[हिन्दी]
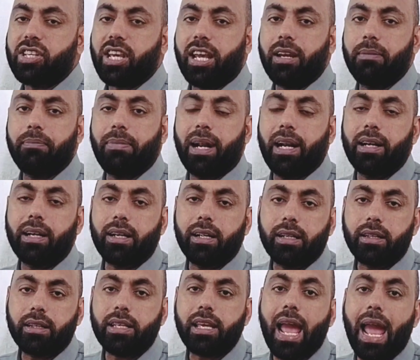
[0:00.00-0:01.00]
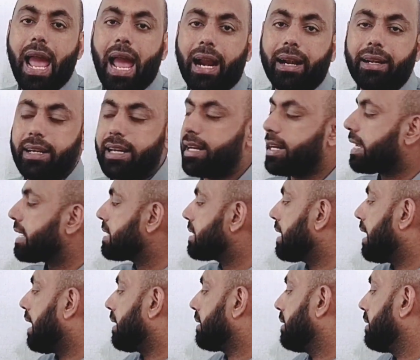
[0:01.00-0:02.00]
चेन बाइंड करती है एक्टिन के
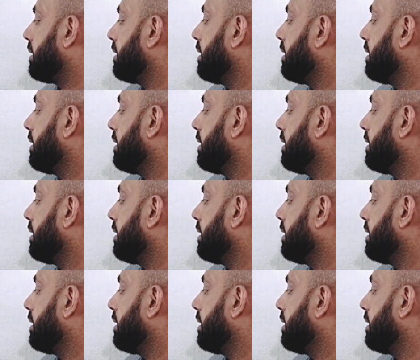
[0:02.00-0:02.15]
साथ